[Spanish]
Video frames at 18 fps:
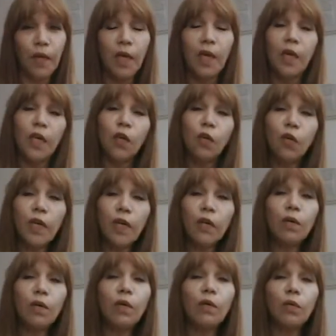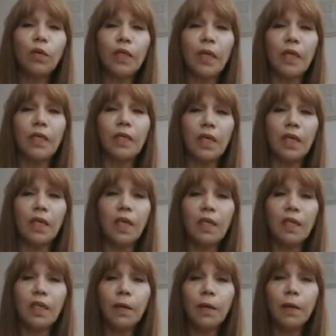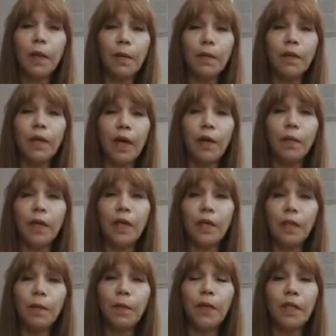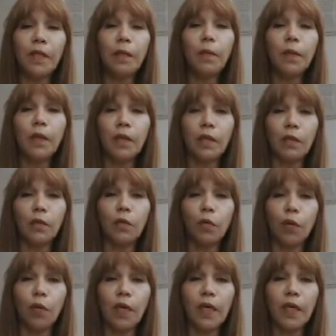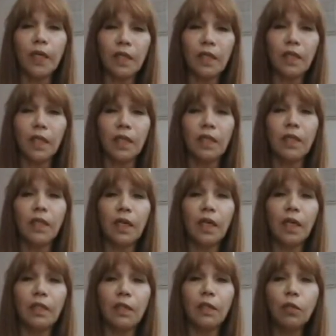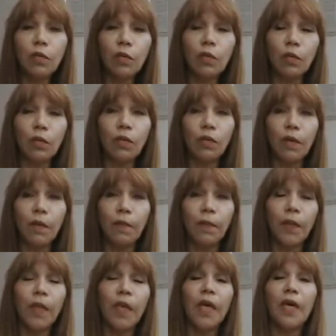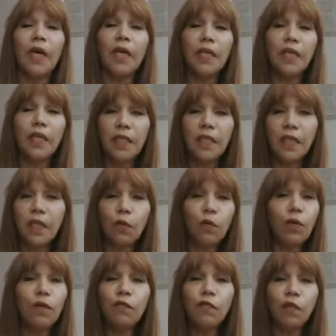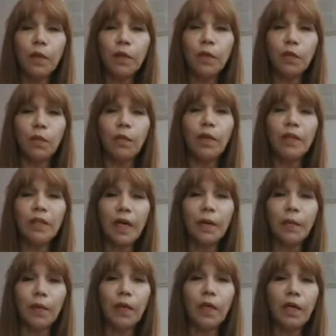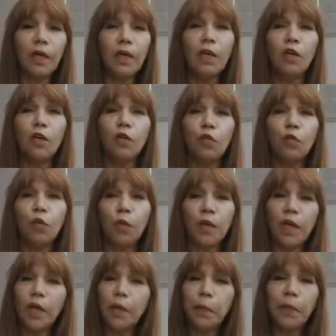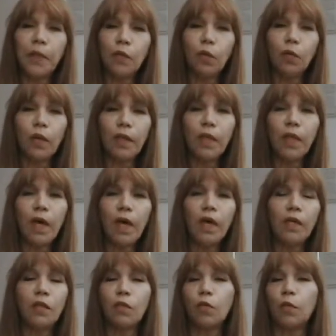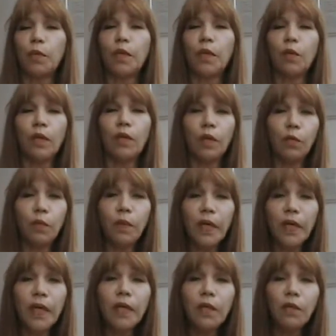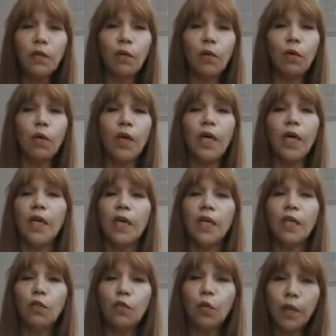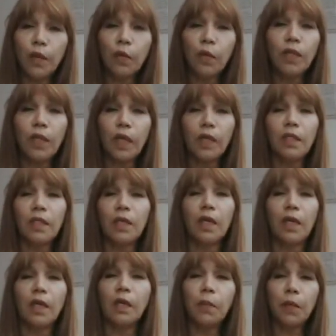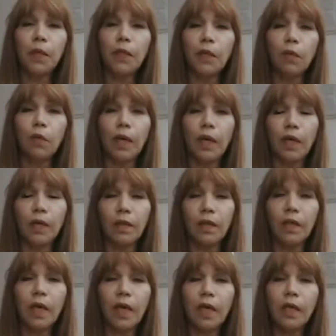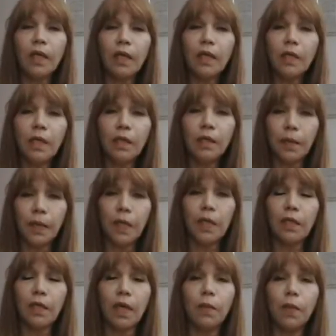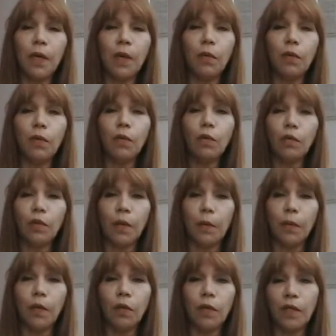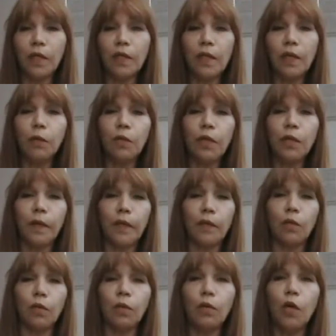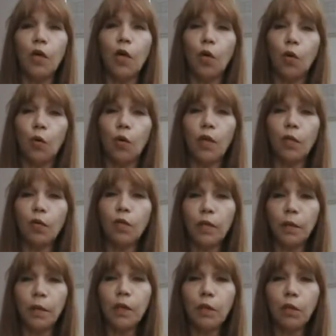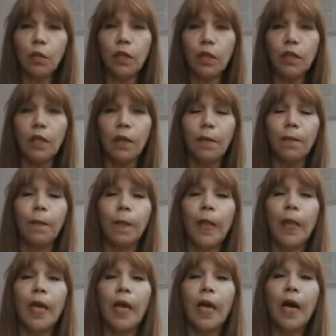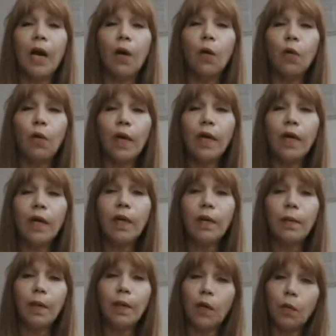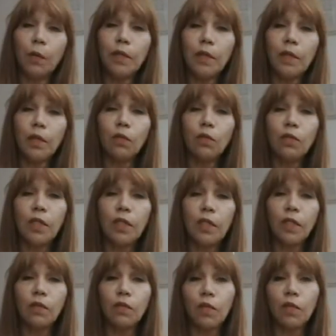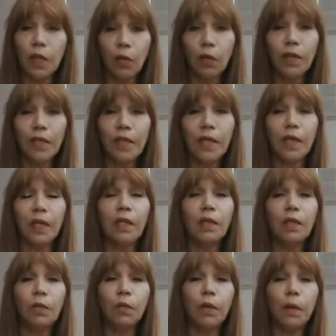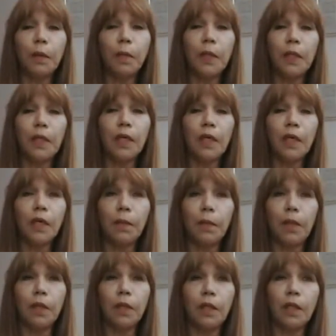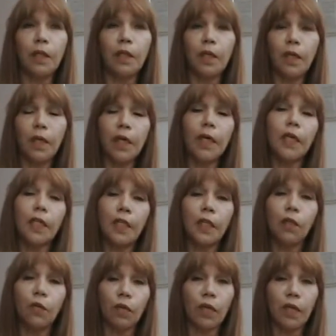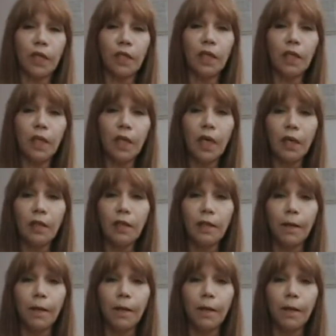Y con ello nuestras enseñanzas van abiertamente para todo el que desea acercarse a nosotros y tener una información más amplia sobre la espiritualidad y sobre lo que es un maestro y sobre nuestras charlas en particular. Cada vez cambiamos los temas. Ahorita estábamos trabajando con las 12 virtudes. Ahora va a comenzar un, ciclo de charlas nuevamente a partir de dentro de 15 días